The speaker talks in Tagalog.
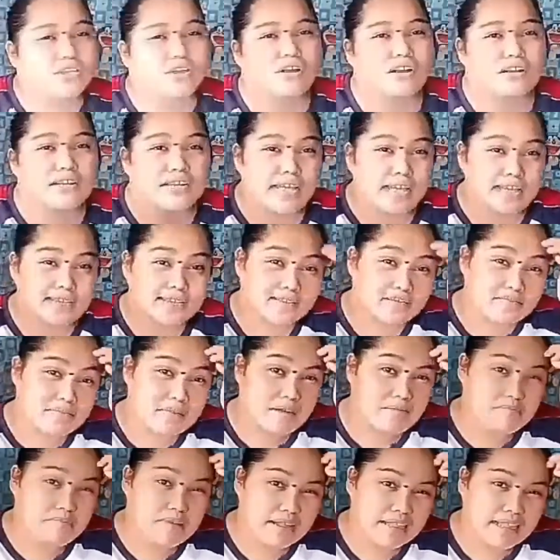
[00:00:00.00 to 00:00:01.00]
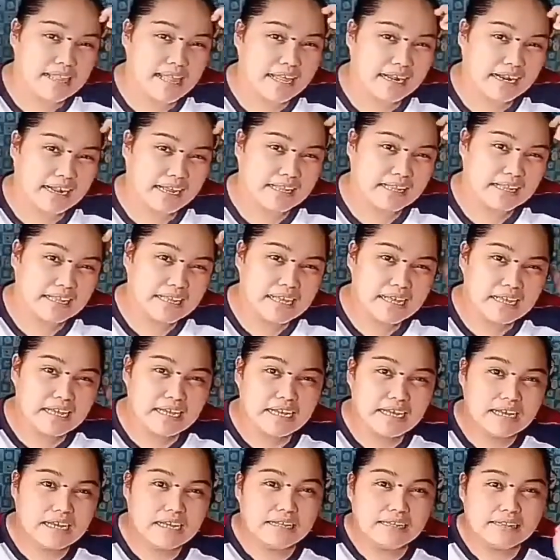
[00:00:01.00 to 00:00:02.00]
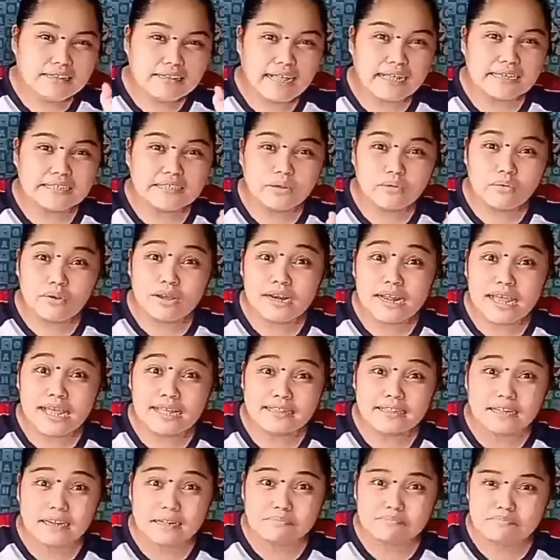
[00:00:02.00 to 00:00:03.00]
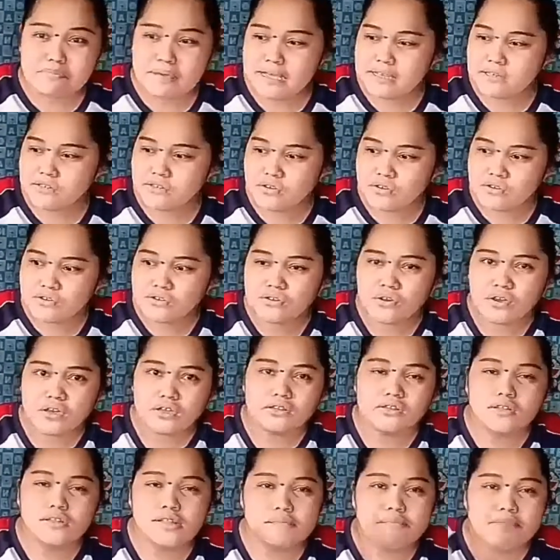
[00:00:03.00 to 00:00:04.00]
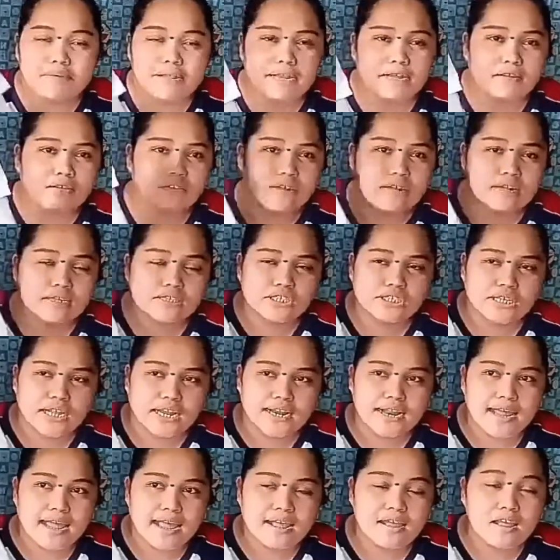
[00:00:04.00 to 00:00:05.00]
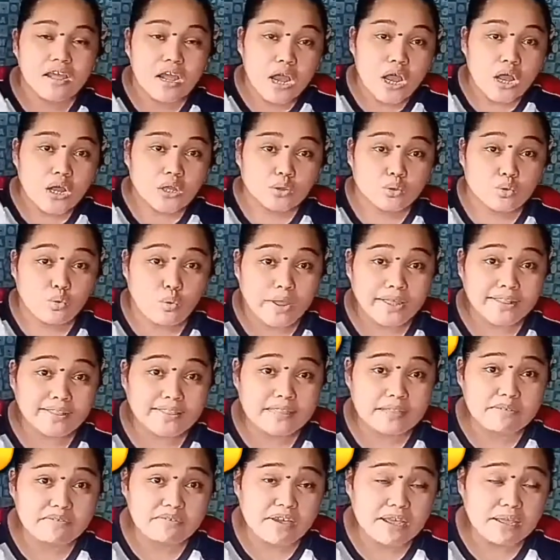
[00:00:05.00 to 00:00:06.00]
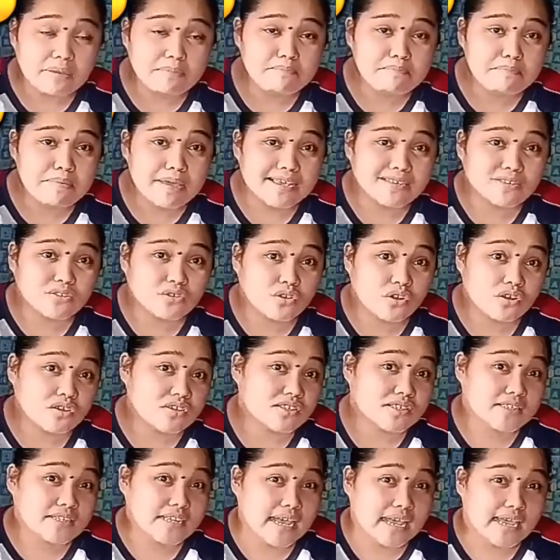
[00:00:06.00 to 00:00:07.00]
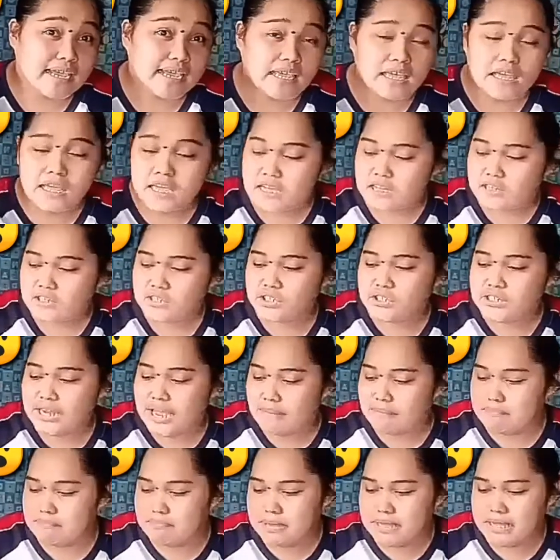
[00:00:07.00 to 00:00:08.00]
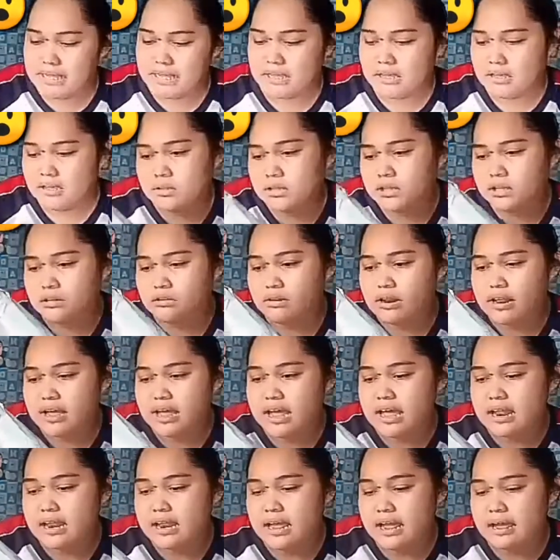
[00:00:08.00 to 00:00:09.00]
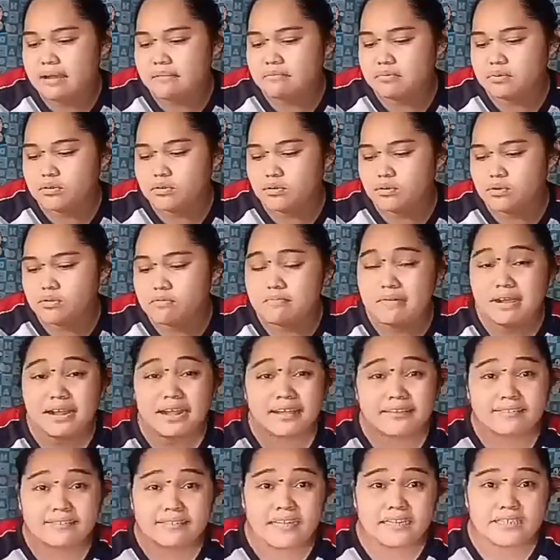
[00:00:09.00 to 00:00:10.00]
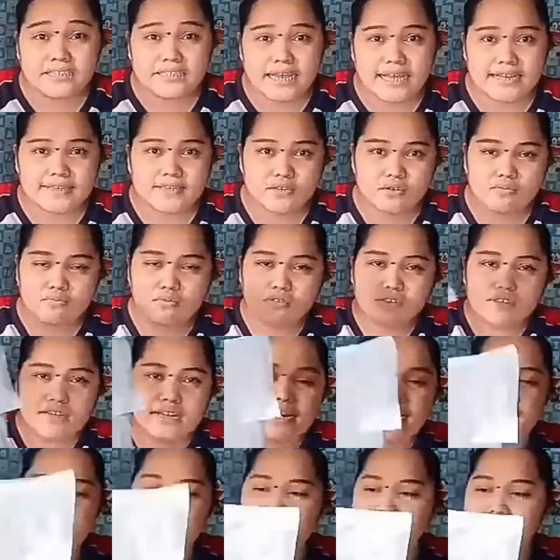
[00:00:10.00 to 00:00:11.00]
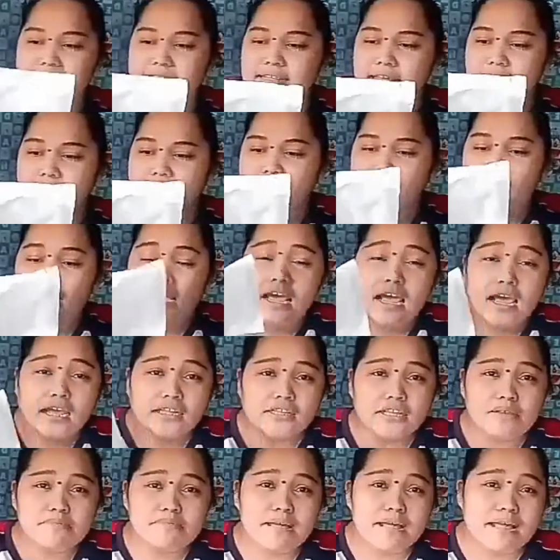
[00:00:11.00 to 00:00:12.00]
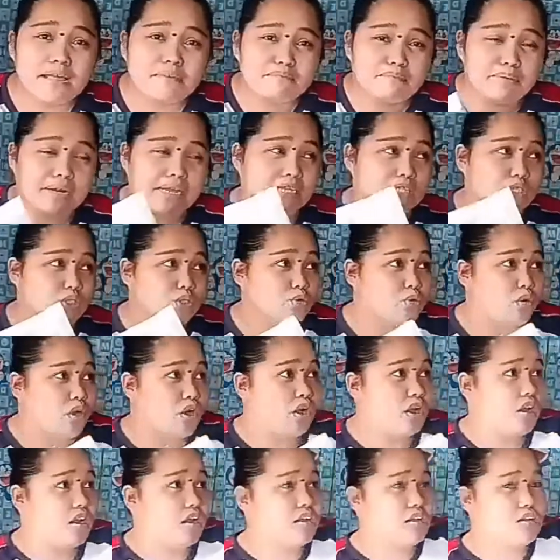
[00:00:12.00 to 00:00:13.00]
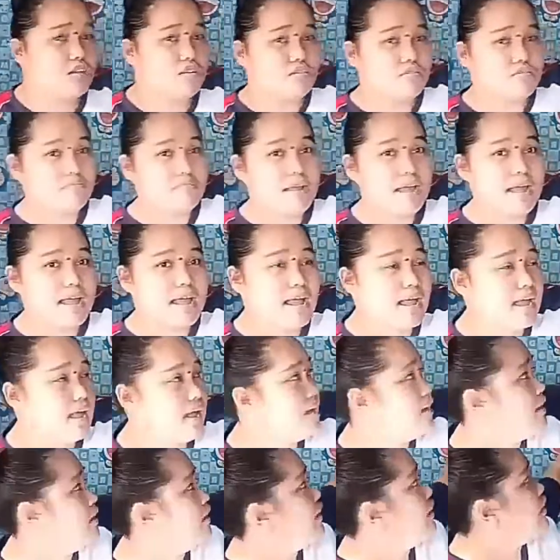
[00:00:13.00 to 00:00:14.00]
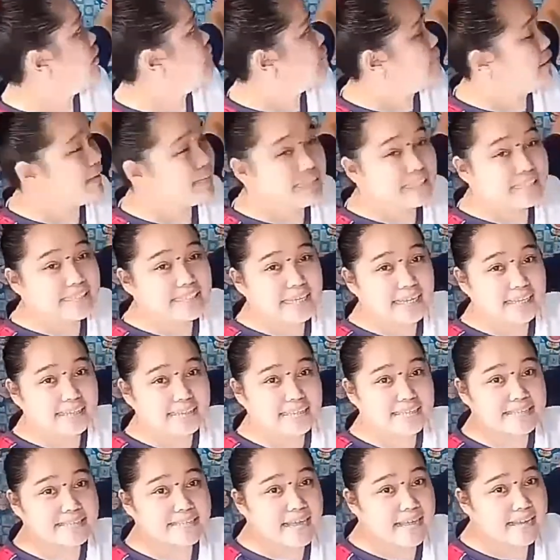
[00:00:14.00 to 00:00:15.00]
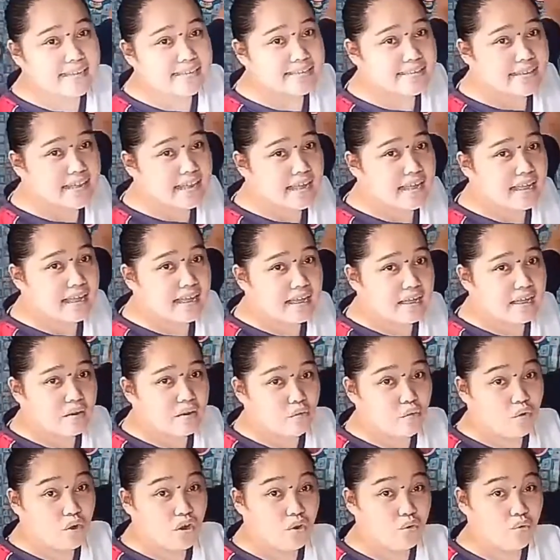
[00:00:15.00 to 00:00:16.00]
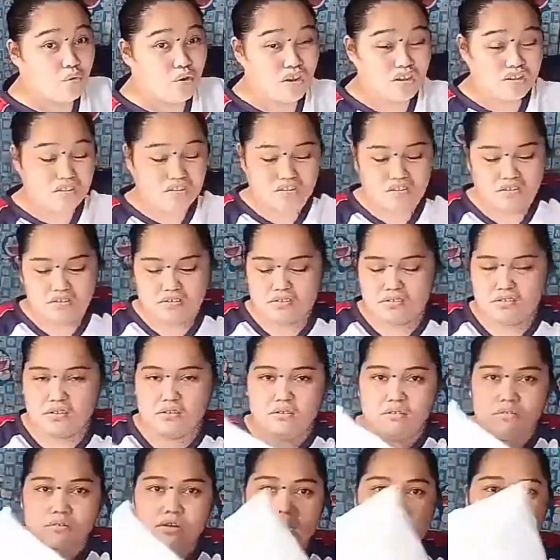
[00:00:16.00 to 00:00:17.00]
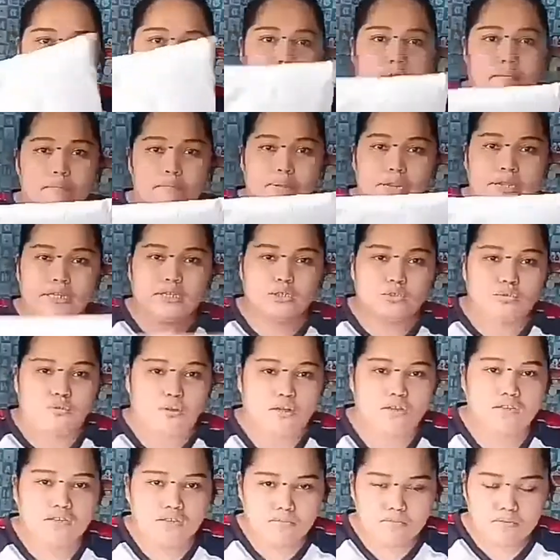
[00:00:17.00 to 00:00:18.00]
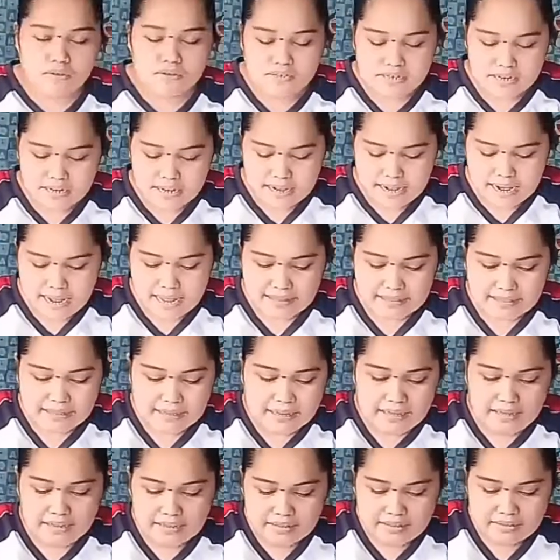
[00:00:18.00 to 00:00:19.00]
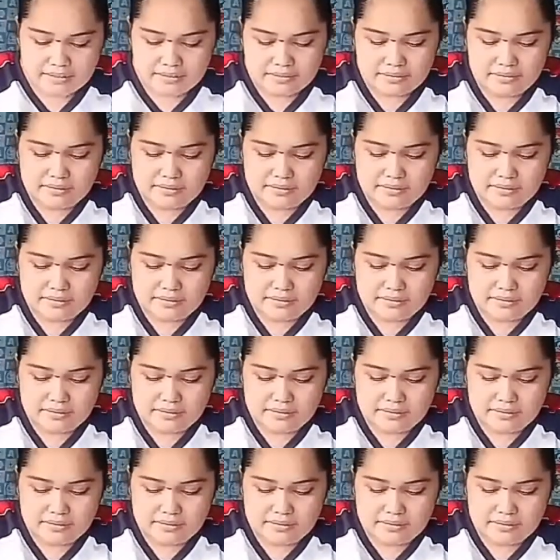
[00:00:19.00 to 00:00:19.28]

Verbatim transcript: Visoria, sa mga baklaran, nasa 100 pesos. So, ito nabili ko lang siya ng 25 pesos kay Shopee. Hindi ko lang alam kung maganda siya. So, buksan na natin. Ito yung mga bricks wall, yung mga pang design design sa wall wall, no? So, bricks wall. So, buksan na natin.